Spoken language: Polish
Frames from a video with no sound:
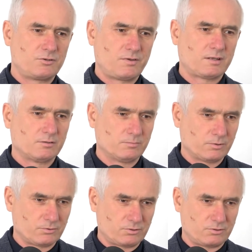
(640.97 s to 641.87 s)

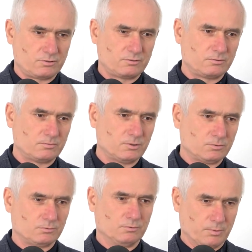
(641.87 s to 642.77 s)
świadomości
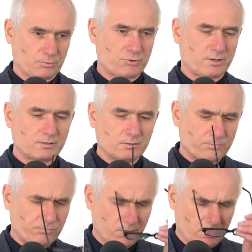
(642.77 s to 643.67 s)
ludu Bożego,